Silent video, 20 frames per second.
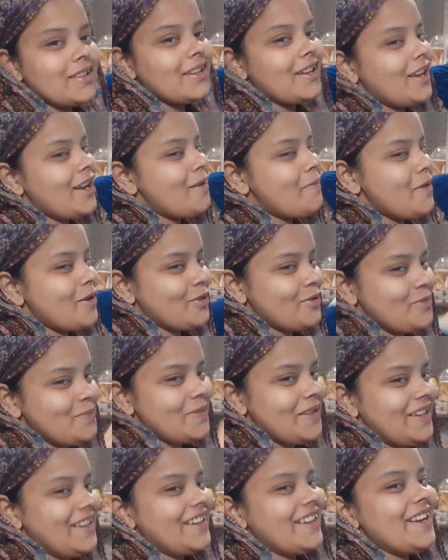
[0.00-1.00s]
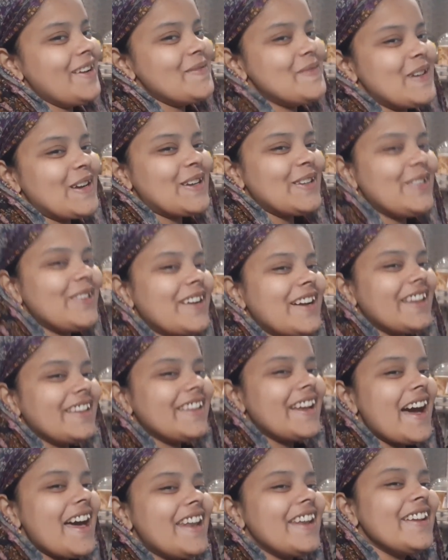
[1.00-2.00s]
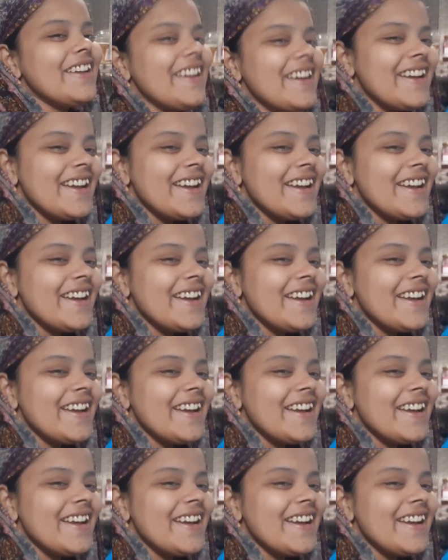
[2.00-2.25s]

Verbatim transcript: थे कि अल्लाह पाक धूप ना निकले हम लोग की दुकानदारी